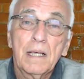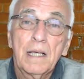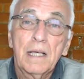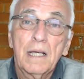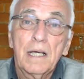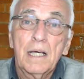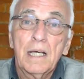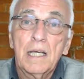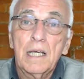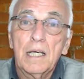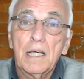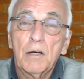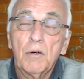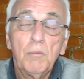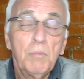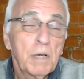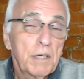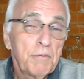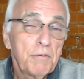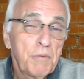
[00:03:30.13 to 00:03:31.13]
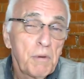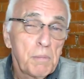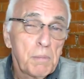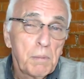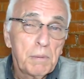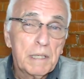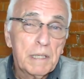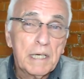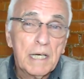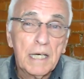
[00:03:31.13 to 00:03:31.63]
é, uma que foi
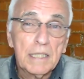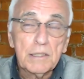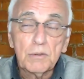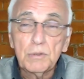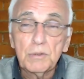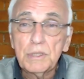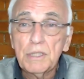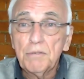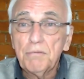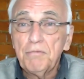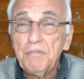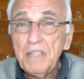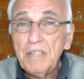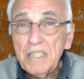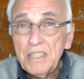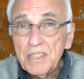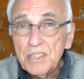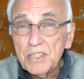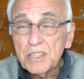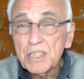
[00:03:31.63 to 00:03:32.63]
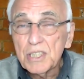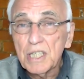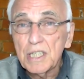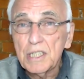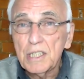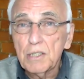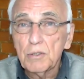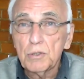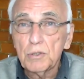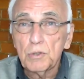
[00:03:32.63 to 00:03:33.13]
publicada no dia 20 de
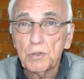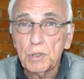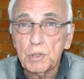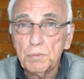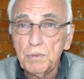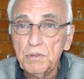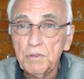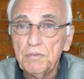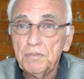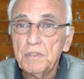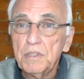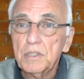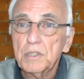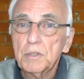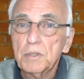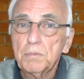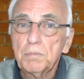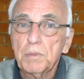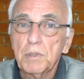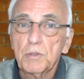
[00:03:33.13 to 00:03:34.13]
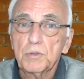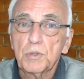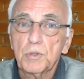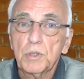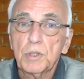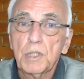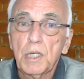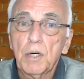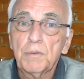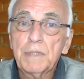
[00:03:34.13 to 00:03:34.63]
janeiro de 2020 pelo
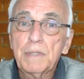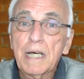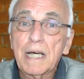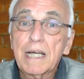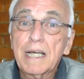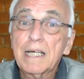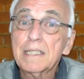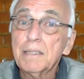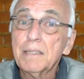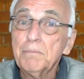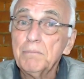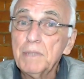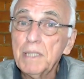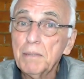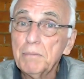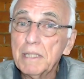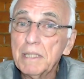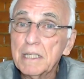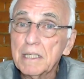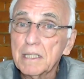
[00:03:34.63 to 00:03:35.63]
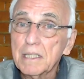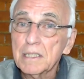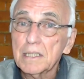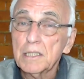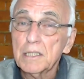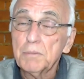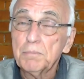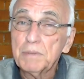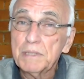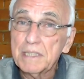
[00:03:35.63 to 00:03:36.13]
Jornal da Academia Americana de
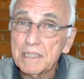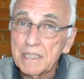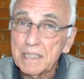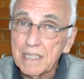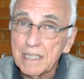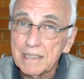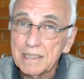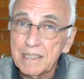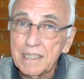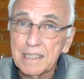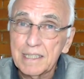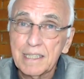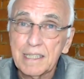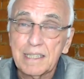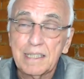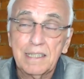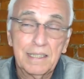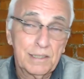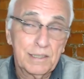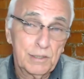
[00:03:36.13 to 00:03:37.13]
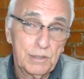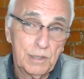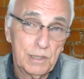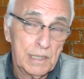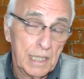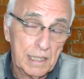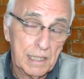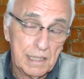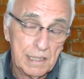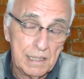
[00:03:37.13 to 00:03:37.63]
Psiquiatria da Criança, da
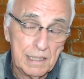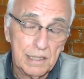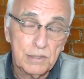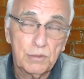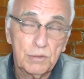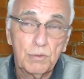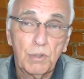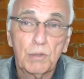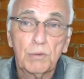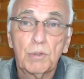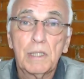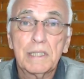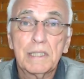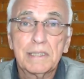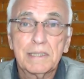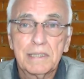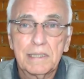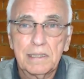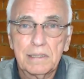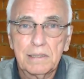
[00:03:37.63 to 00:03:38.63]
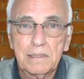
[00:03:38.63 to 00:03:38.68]
Criança e do Adolescente.